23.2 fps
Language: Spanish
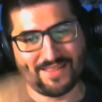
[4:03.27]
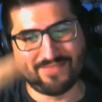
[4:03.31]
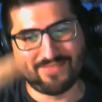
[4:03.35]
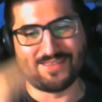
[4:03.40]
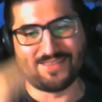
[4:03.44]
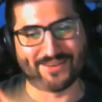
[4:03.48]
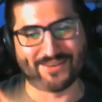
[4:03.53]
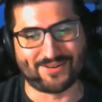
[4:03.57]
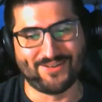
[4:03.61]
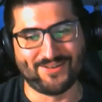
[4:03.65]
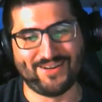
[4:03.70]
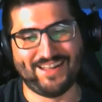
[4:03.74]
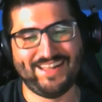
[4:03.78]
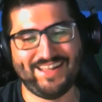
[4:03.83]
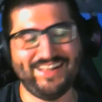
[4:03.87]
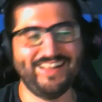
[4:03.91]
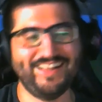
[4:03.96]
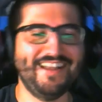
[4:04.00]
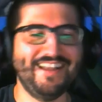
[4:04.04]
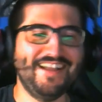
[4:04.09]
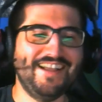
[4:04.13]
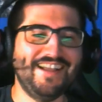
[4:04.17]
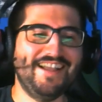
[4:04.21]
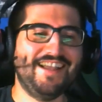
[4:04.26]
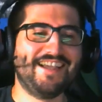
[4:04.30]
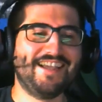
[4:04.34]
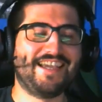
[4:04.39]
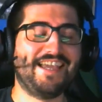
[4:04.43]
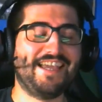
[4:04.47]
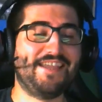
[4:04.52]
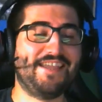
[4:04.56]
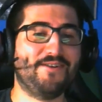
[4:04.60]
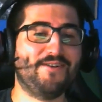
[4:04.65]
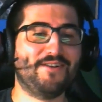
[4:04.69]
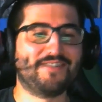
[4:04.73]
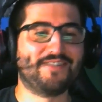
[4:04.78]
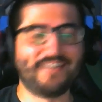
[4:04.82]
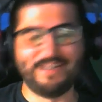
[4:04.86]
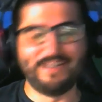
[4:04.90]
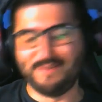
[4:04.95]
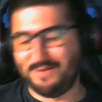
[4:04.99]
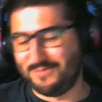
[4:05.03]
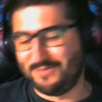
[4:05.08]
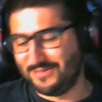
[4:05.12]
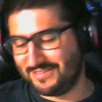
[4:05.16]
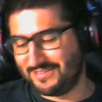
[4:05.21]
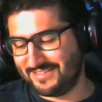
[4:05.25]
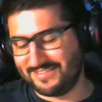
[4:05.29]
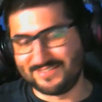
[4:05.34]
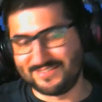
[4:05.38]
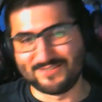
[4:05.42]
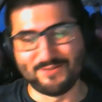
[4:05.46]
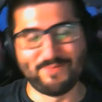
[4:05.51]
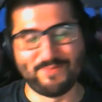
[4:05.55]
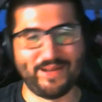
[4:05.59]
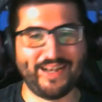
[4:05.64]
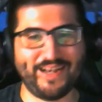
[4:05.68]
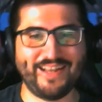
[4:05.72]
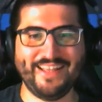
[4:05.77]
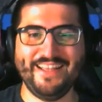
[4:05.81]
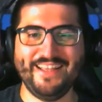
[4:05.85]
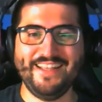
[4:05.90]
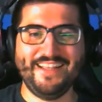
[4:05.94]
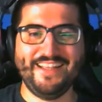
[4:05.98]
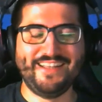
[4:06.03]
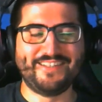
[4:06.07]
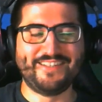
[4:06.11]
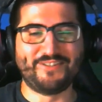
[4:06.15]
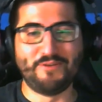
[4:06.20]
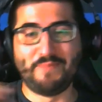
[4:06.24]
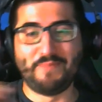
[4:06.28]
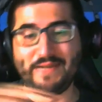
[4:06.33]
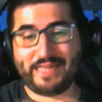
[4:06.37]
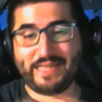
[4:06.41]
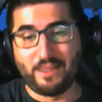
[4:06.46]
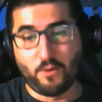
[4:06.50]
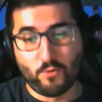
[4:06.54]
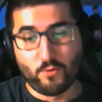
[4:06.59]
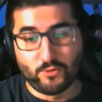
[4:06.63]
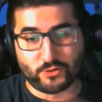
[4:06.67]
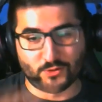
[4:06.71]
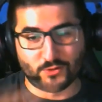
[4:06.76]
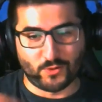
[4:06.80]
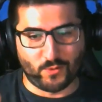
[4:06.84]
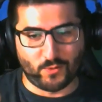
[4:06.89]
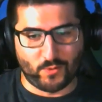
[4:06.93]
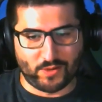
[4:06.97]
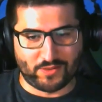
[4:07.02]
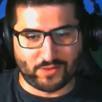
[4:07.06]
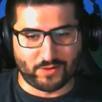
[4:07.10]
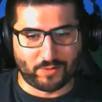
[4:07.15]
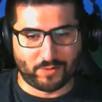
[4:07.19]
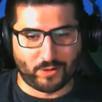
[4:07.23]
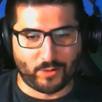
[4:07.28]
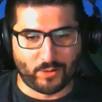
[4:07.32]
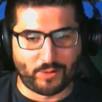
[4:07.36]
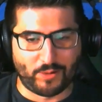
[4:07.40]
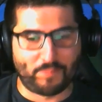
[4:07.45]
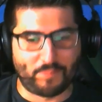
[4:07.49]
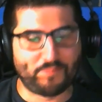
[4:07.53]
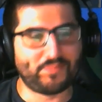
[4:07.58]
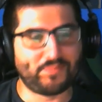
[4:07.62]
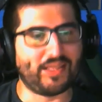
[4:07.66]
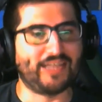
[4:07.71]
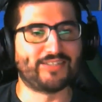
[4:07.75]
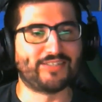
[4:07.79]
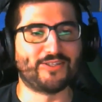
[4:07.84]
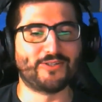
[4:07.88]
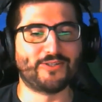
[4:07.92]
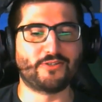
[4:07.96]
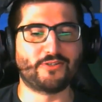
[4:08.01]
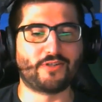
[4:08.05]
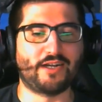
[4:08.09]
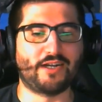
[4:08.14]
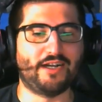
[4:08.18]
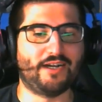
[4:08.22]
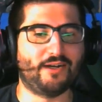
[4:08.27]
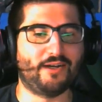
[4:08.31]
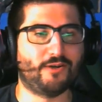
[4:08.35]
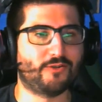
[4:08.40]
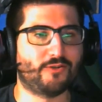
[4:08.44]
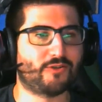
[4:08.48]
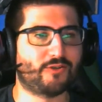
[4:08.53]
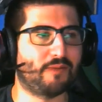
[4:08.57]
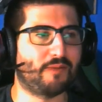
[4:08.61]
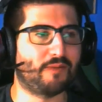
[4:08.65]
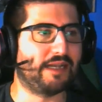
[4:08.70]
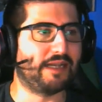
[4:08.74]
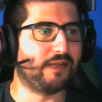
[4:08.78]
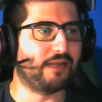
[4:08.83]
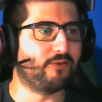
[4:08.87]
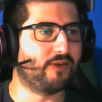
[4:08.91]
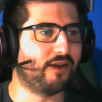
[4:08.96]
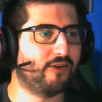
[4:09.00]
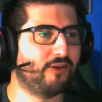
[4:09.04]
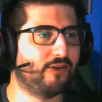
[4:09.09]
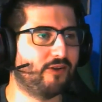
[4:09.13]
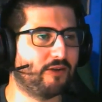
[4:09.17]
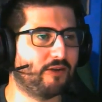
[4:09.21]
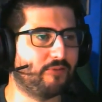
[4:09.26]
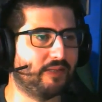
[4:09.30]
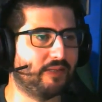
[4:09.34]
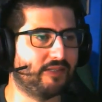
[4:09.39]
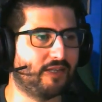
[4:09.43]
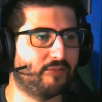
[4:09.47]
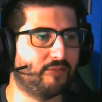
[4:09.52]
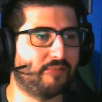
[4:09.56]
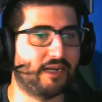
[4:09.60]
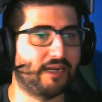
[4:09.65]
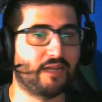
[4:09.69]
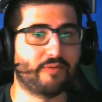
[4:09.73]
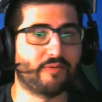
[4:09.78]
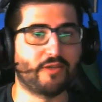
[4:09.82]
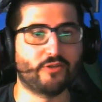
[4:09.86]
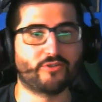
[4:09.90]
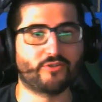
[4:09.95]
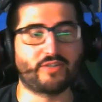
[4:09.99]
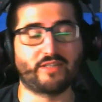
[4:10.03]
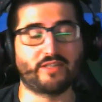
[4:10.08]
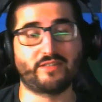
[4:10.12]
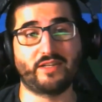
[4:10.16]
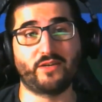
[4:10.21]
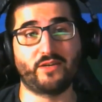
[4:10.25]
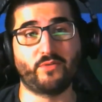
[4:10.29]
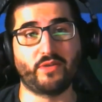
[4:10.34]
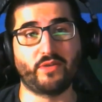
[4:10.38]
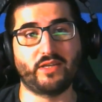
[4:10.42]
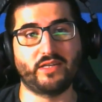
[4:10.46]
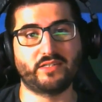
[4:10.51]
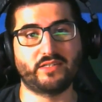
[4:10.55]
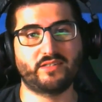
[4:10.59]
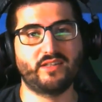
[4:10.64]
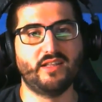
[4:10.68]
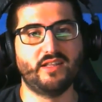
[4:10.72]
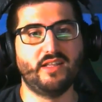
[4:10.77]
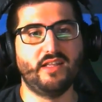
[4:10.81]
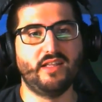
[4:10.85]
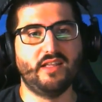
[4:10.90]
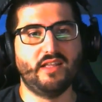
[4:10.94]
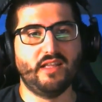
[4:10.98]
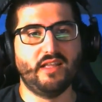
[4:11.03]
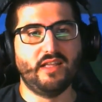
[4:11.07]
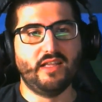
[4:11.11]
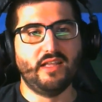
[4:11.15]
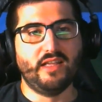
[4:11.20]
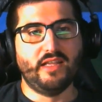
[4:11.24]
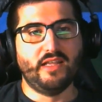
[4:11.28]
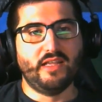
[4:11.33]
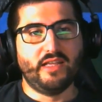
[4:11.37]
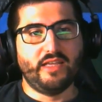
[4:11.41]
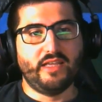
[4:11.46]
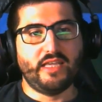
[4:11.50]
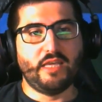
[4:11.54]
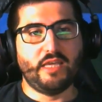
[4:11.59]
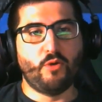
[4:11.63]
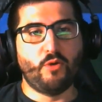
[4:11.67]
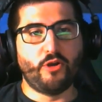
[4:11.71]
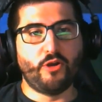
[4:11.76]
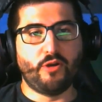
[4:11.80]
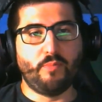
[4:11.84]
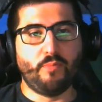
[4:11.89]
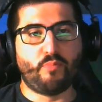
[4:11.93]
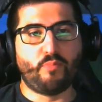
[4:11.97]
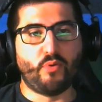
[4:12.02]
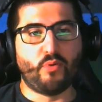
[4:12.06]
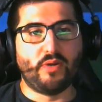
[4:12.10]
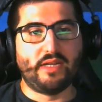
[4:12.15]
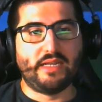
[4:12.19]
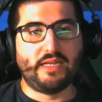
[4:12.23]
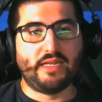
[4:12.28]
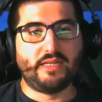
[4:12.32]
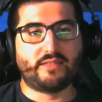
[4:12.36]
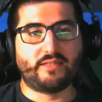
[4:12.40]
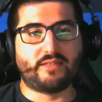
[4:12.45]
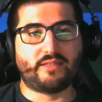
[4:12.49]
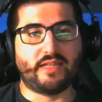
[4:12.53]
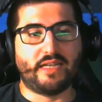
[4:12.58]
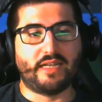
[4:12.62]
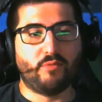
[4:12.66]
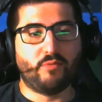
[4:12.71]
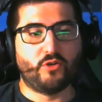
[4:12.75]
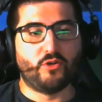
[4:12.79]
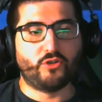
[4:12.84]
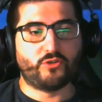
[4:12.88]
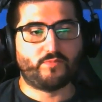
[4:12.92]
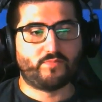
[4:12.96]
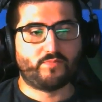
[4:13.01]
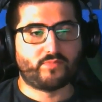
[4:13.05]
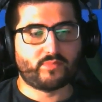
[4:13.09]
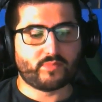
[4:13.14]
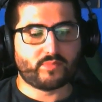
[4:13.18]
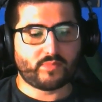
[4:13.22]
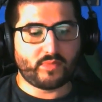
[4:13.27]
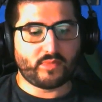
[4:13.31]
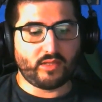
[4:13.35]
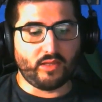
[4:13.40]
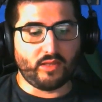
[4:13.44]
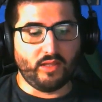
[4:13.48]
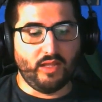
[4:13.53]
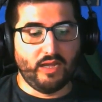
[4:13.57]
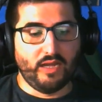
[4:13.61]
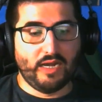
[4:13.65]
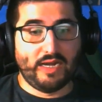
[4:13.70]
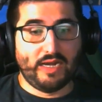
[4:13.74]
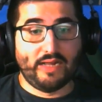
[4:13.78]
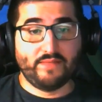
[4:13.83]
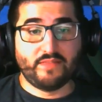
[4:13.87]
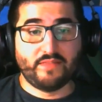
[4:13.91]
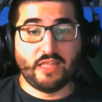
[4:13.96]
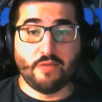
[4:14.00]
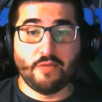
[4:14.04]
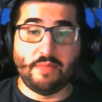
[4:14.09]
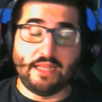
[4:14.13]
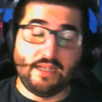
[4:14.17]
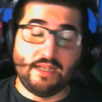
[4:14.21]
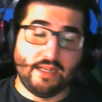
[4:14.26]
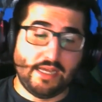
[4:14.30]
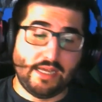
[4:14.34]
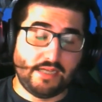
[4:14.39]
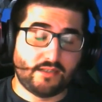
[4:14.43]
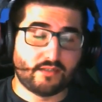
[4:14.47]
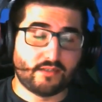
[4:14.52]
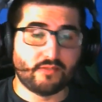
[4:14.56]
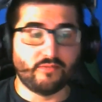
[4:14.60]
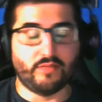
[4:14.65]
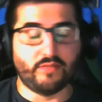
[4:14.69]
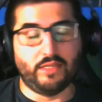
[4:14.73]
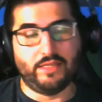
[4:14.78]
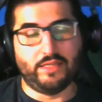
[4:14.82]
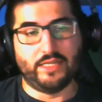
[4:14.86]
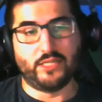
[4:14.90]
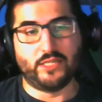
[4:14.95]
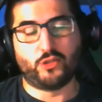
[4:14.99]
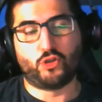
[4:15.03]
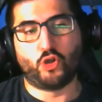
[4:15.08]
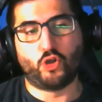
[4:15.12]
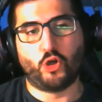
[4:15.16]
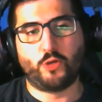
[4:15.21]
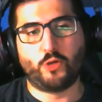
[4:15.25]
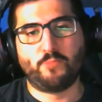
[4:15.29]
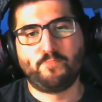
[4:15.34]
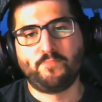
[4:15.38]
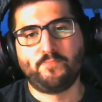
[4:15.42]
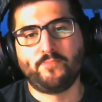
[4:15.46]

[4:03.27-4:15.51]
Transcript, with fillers: encerrona, que yo no sé, vamos, súper súper injusto el juicio. Pero bueno, esto es otra, otra película, ¿no? Para comentar, maravillosa, tan Y bueno, pues tenemos a David Leitch, de director,